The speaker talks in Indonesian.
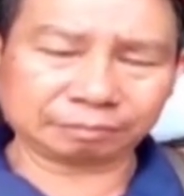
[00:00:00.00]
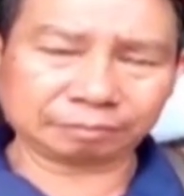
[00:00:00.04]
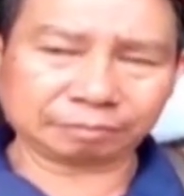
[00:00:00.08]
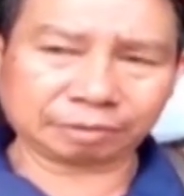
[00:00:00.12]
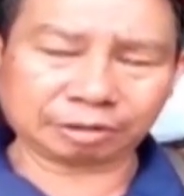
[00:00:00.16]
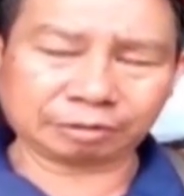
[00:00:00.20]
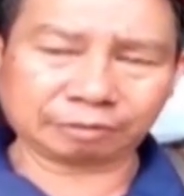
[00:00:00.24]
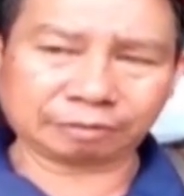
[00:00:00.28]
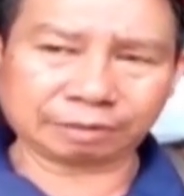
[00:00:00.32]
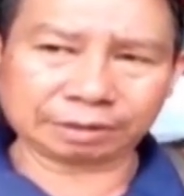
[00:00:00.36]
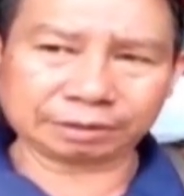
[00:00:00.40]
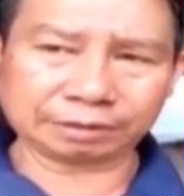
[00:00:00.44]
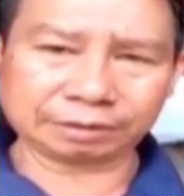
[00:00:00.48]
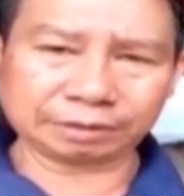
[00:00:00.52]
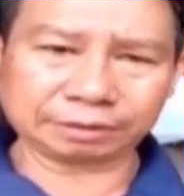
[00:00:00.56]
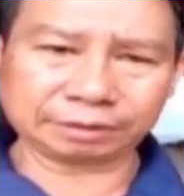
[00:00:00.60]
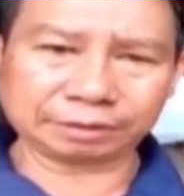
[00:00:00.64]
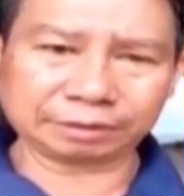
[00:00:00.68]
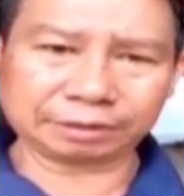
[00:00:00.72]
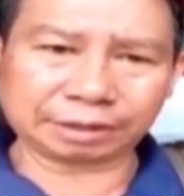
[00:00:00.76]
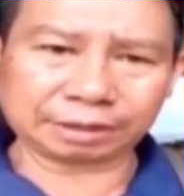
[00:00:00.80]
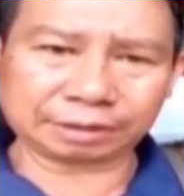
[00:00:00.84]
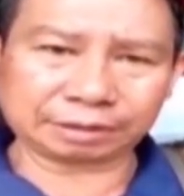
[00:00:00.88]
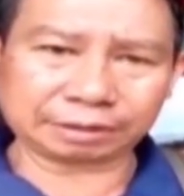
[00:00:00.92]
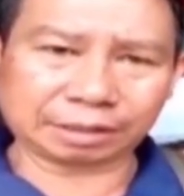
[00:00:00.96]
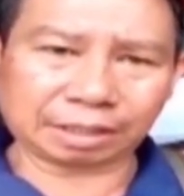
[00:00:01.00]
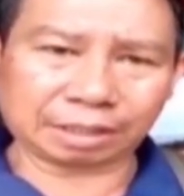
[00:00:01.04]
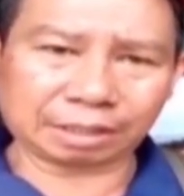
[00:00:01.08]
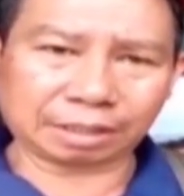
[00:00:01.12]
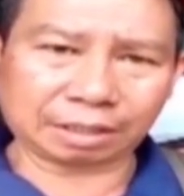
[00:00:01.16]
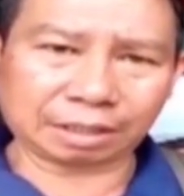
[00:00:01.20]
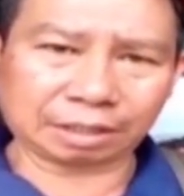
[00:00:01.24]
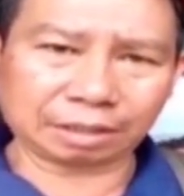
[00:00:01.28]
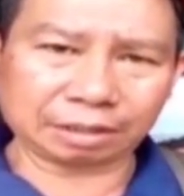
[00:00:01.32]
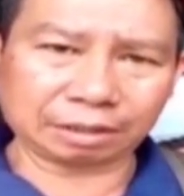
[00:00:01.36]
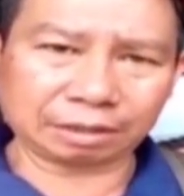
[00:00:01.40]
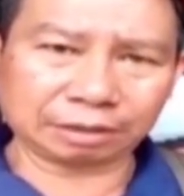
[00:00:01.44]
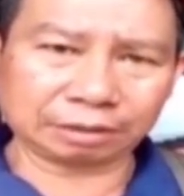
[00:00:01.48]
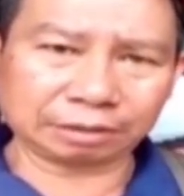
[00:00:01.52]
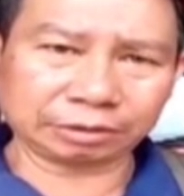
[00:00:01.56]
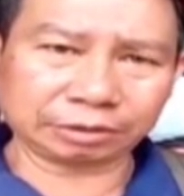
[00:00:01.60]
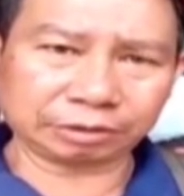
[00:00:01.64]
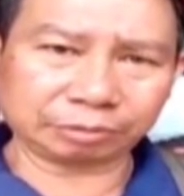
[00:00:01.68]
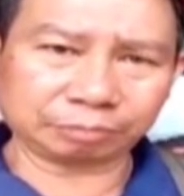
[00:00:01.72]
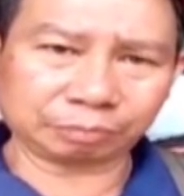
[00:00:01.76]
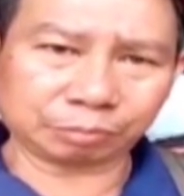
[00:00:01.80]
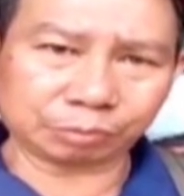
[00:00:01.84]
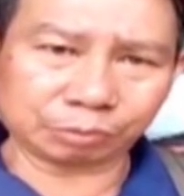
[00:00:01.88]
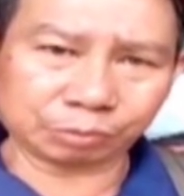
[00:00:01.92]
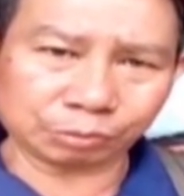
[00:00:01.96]
bahwa sejak tanggal
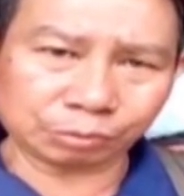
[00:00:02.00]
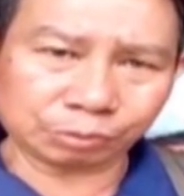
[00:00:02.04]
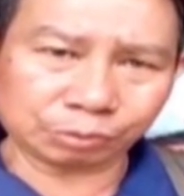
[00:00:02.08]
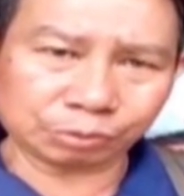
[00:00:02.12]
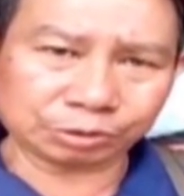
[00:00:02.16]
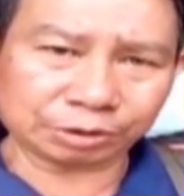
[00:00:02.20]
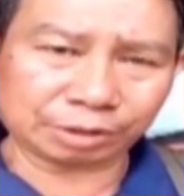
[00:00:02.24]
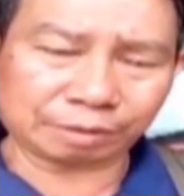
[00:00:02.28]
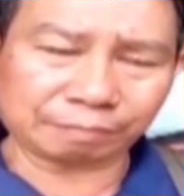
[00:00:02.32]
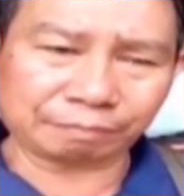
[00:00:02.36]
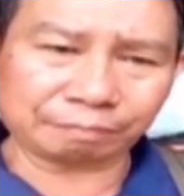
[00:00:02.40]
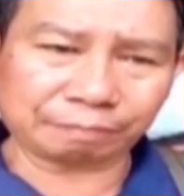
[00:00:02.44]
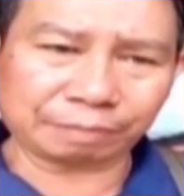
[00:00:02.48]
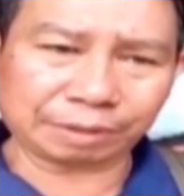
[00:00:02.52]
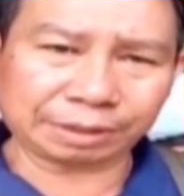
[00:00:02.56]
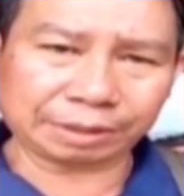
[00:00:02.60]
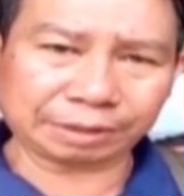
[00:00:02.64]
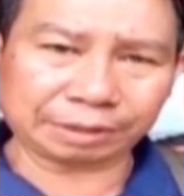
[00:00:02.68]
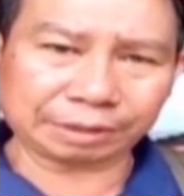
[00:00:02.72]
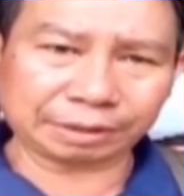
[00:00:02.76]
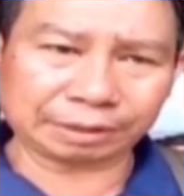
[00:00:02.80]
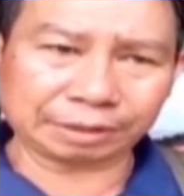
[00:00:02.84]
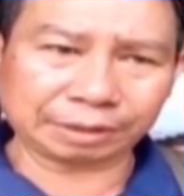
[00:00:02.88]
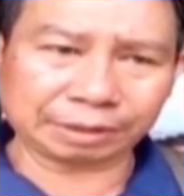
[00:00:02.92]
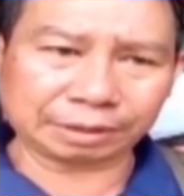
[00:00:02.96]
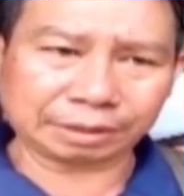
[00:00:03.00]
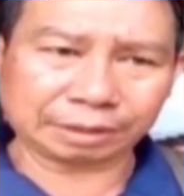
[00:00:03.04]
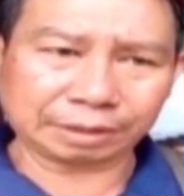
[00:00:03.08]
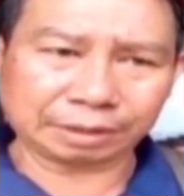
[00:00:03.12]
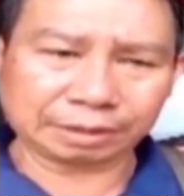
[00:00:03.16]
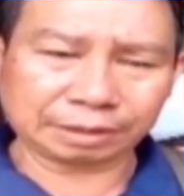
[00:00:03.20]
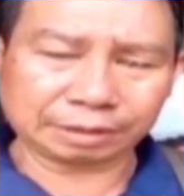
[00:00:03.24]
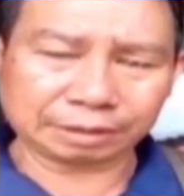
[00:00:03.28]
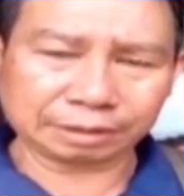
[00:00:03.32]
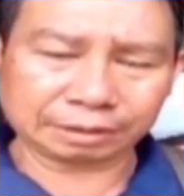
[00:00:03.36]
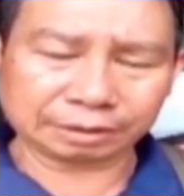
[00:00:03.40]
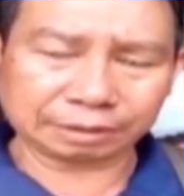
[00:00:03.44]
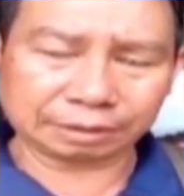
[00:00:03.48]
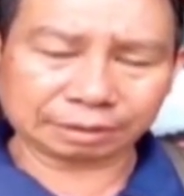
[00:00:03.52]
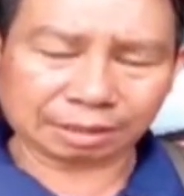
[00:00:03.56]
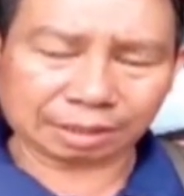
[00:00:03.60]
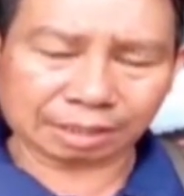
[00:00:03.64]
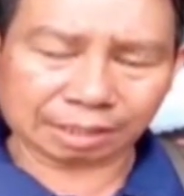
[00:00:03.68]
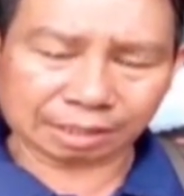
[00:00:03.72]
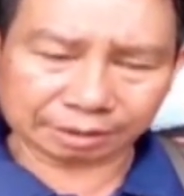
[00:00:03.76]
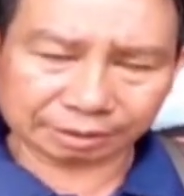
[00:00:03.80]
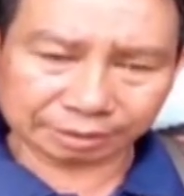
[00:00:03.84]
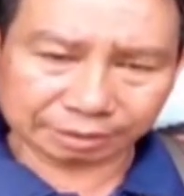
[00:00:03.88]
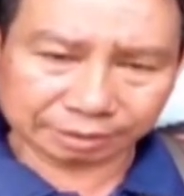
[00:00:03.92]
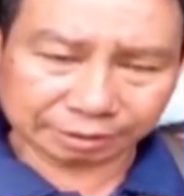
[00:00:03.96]
10 sampai
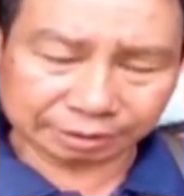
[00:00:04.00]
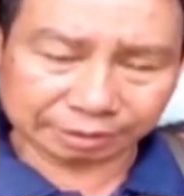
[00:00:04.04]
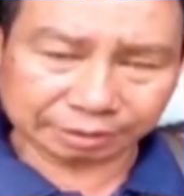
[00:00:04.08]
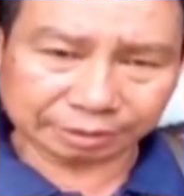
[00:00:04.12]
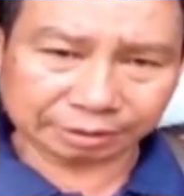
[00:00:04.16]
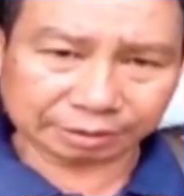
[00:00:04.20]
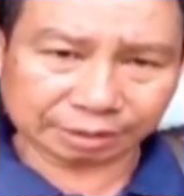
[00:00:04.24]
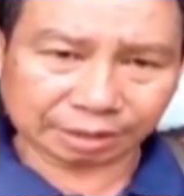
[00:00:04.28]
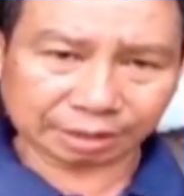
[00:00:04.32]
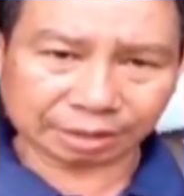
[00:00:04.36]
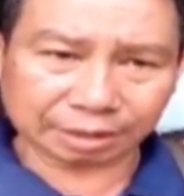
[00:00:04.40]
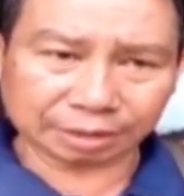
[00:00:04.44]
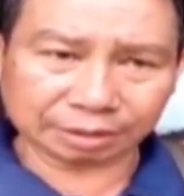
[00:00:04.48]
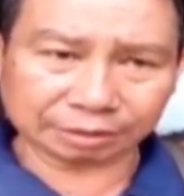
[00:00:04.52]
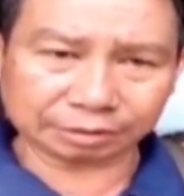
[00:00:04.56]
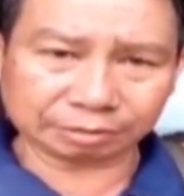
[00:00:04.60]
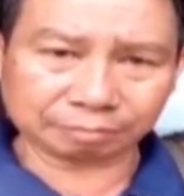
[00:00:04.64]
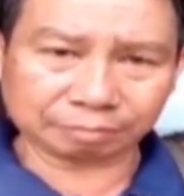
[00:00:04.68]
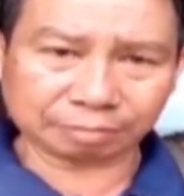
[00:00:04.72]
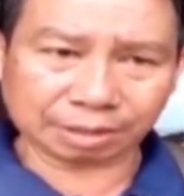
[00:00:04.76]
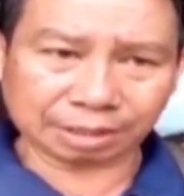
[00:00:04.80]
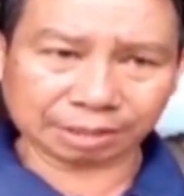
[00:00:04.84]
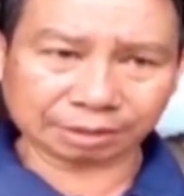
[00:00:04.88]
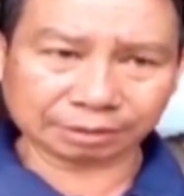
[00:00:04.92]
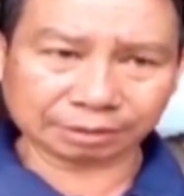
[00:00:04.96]
hari ini tanggal 11